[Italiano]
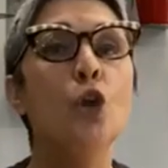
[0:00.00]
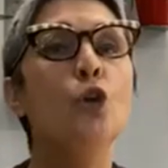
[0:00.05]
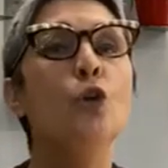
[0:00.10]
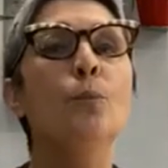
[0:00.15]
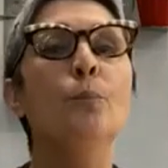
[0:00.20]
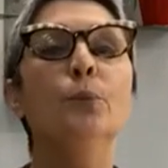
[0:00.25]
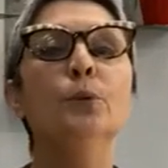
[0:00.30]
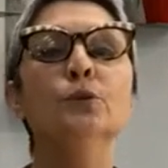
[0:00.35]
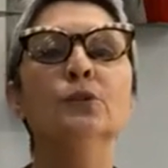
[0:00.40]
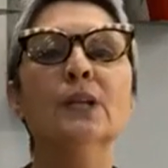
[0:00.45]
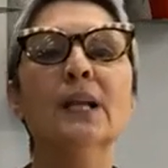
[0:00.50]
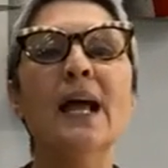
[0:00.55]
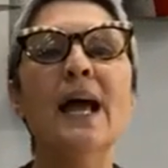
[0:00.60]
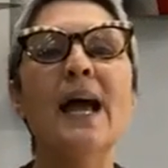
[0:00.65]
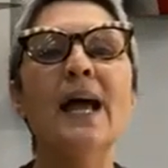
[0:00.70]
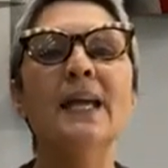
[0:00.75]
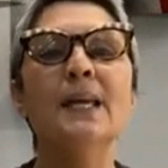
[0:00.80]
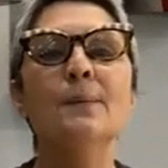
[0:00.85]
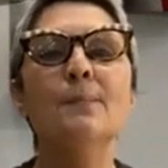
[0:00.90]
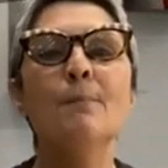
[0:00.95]
non
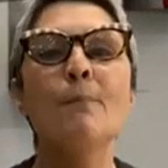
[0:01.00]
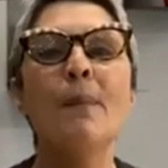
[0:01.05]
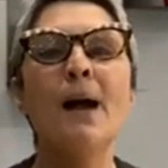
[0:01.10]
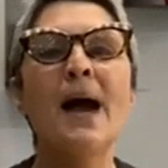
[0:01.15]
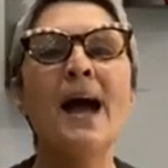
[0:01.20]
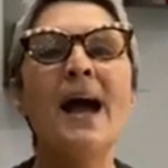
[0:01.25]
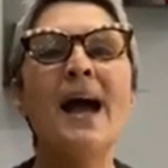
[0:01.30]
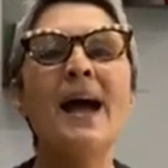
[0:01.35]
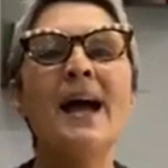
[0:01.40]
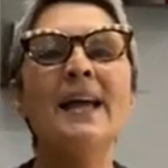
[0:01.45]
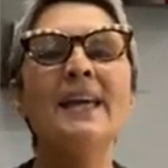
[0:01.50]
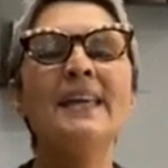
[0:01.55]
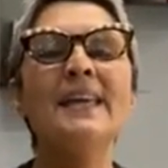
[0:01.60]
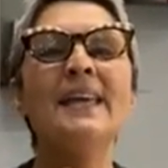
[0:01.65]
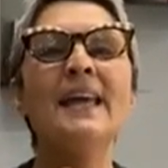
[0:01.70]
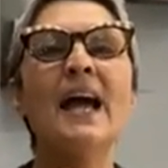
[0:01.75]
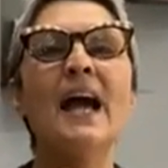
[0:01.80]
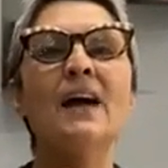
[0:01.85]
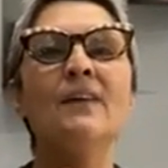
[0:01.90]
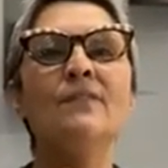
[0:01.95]
potrai mai
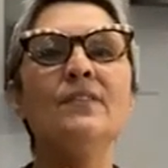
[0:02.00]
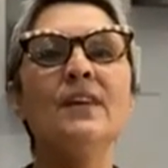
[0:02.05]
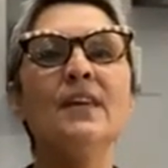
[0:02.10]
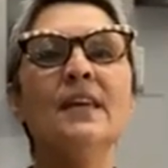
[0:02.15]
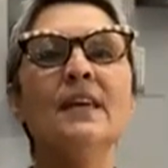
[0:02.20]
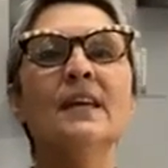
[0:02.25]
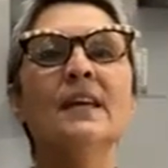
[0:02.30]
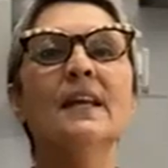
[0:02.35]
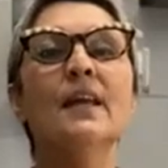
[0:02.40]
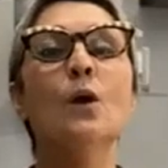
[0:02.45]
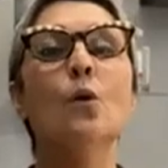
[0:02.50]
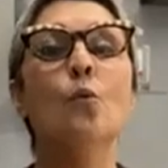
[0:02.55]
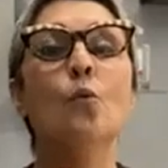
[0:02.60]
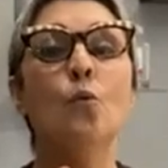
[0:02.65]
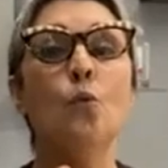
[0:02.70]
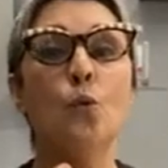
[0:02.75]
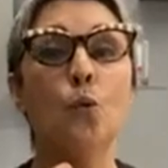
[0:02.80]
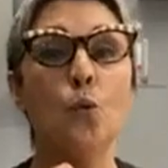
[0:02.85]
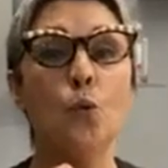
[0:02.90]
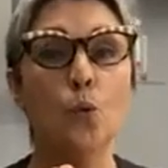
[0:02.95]
avere
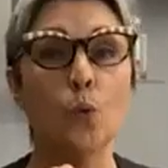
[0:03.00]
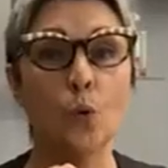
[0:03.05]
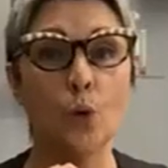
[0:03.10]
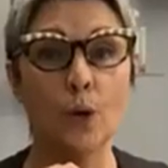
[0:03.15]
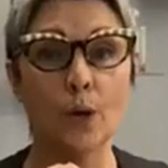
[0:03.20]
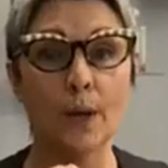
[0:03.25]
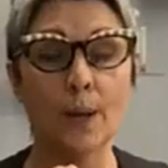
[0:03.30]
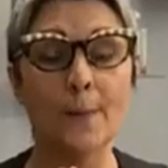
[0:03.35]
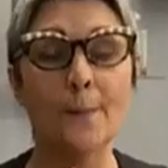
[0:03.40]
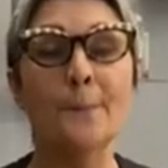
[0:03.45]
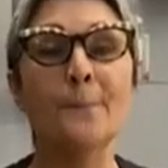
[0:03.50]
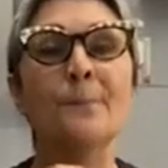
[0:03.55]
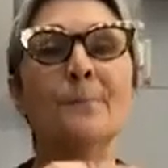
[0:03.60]
un look.